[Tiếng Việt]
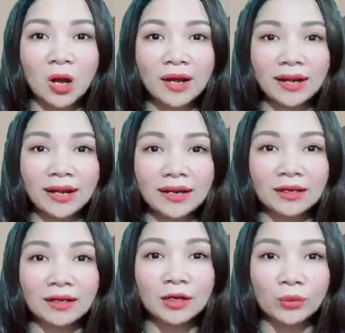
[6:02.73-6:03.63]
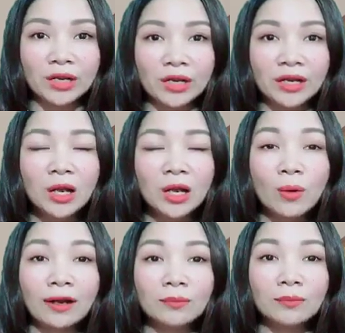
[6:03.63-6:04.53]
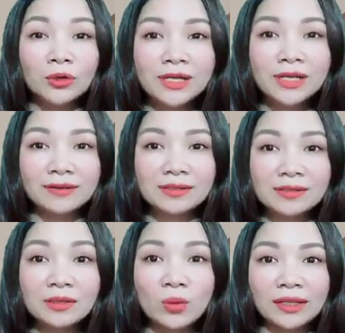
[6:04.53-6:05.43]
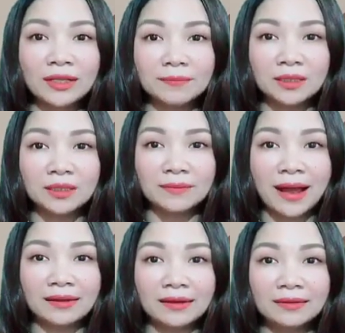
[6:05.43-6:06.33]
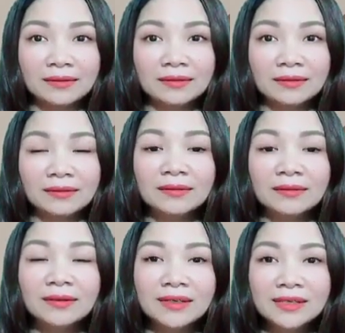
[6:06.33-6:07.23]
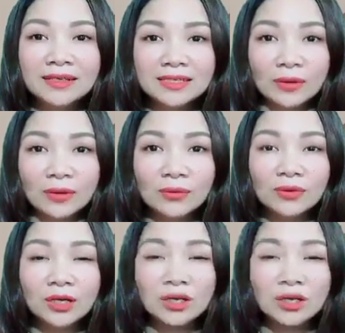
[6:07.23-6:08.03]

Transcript: họ đang cần lời khuyên hoặc muốn nhận sự quan tâm từ bạn. 6.